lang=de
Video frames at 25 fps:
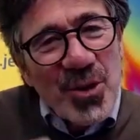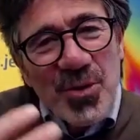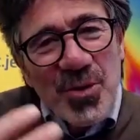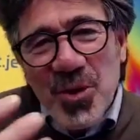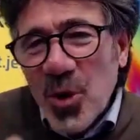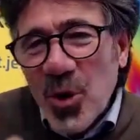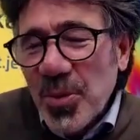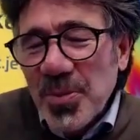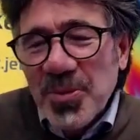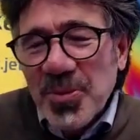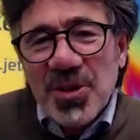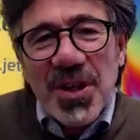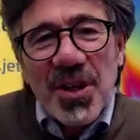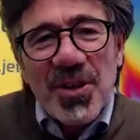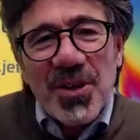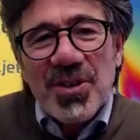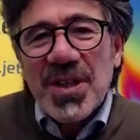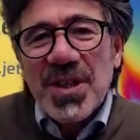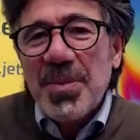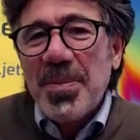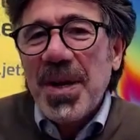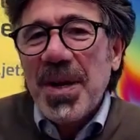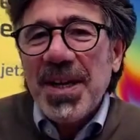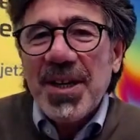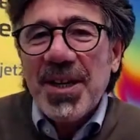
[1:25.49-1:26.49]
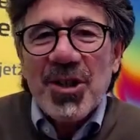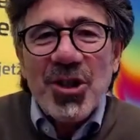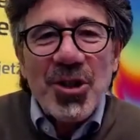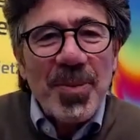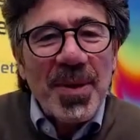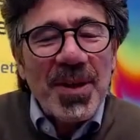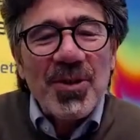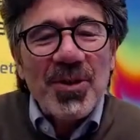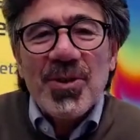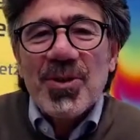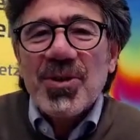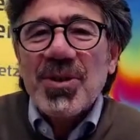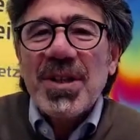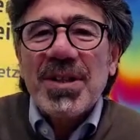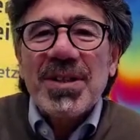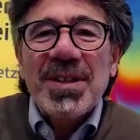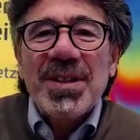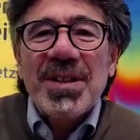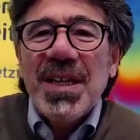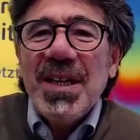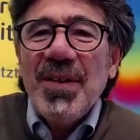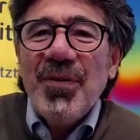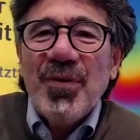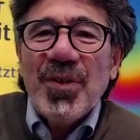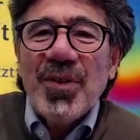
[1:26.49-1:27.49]
du kommst aus dem Management, du hast
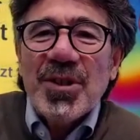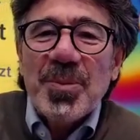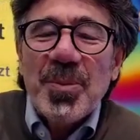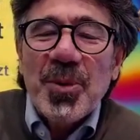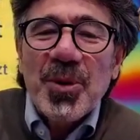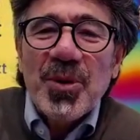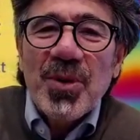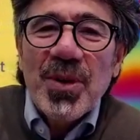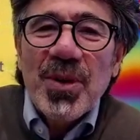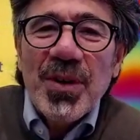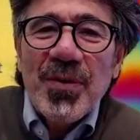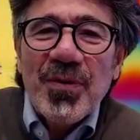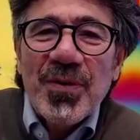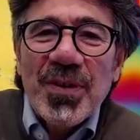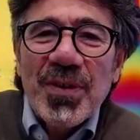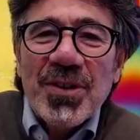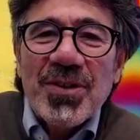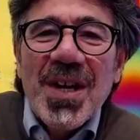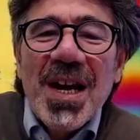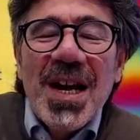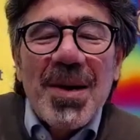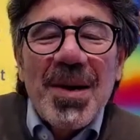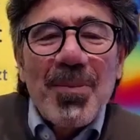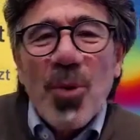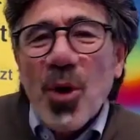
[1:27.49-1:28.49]
ein tiefes Bedürfnis.